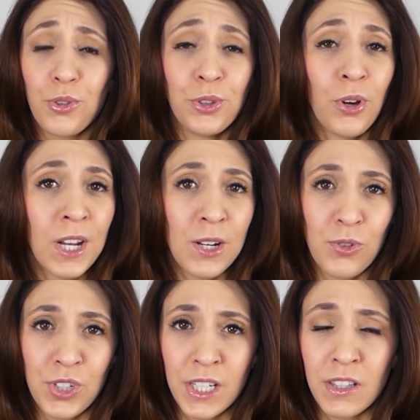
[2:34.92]
dans la
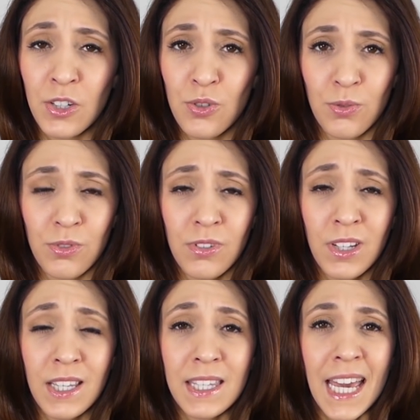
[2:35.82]
logique des choses.
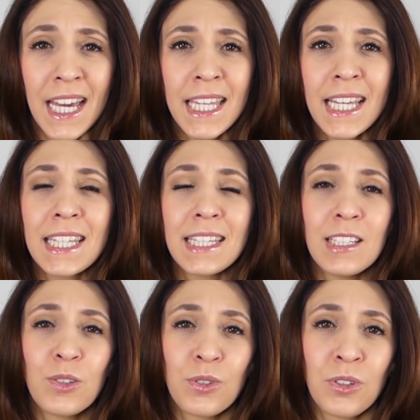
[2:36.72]
Il n'y a rien
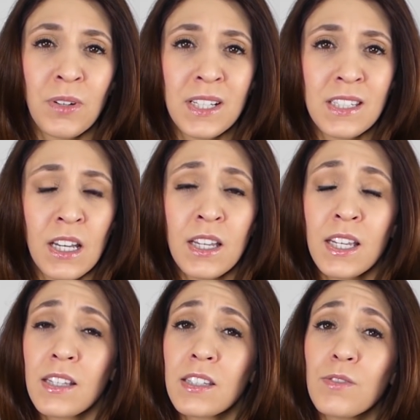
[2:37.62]
d'étonnant à ça.
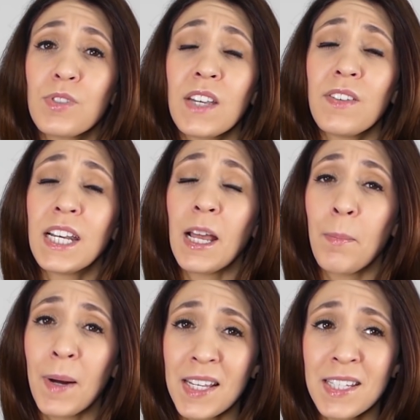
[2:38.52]
Si vous avez de la
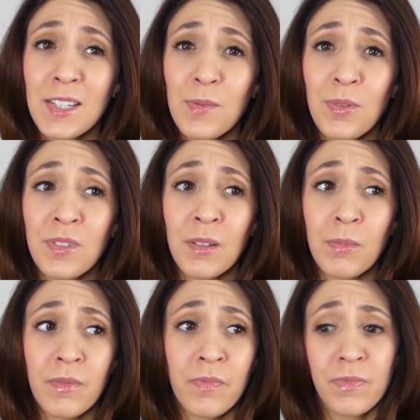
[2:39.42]
place
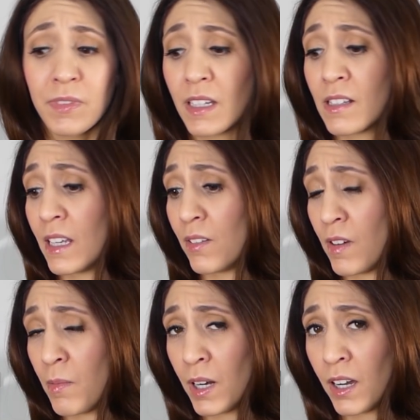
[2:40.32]
disponible, cette
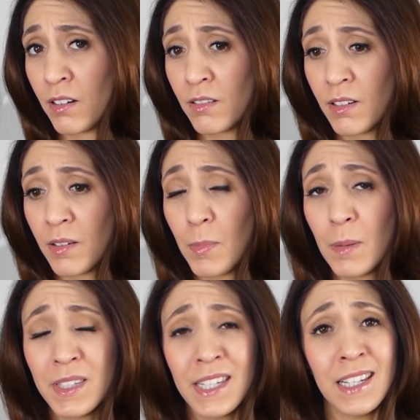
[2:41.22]
femme-là,
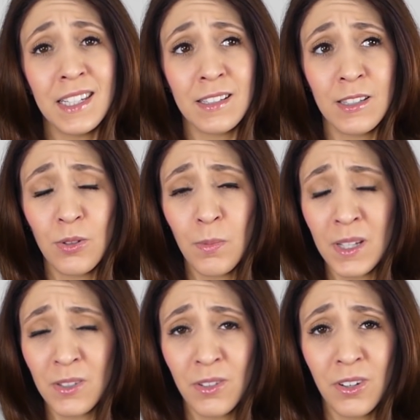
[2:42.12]
même si elle n'existe
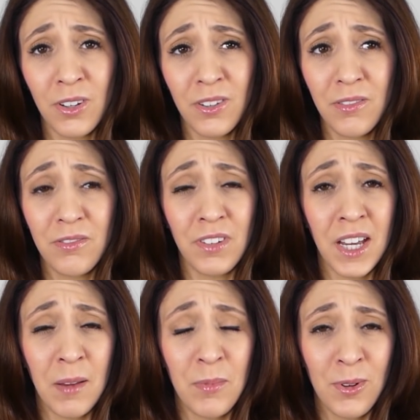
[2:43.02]
pas encore
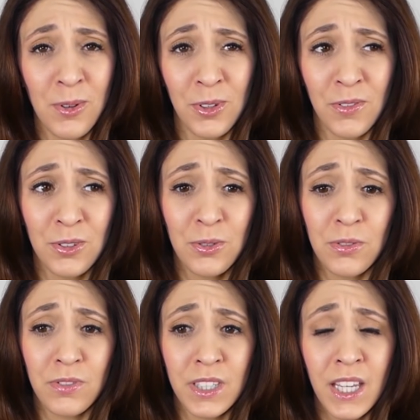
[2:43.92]
vraiment dans
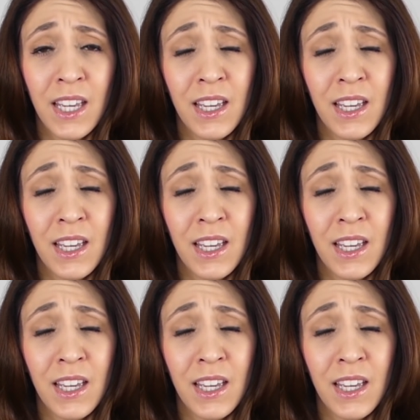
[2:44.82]
votre vie,